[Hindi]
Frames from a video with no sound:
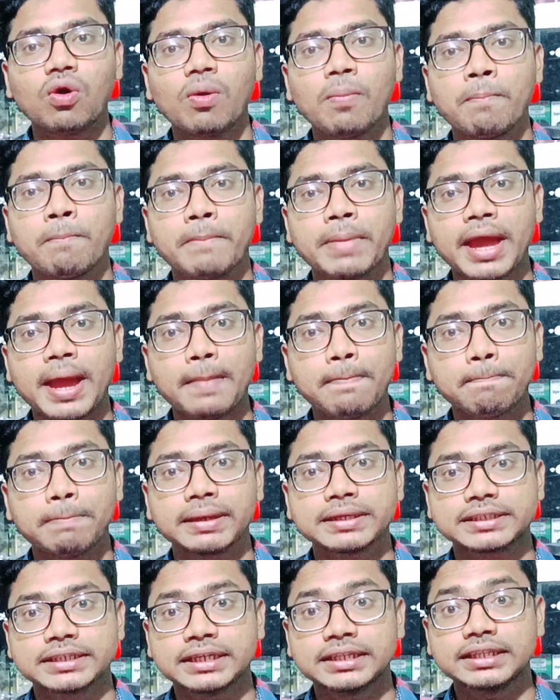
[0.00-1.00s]
को मैं
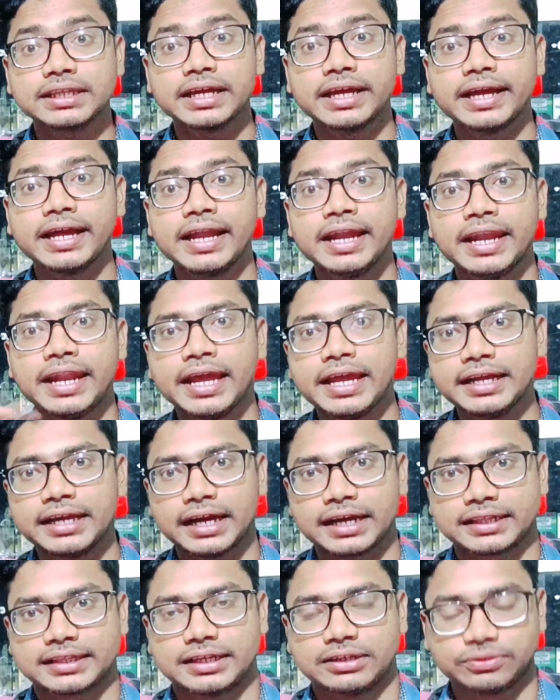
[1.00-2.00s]
पसंद नहीं
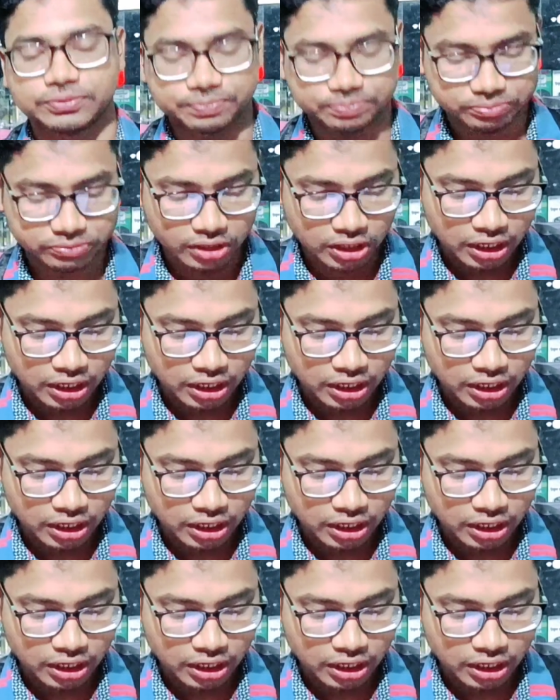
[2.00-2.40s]
करता हूँ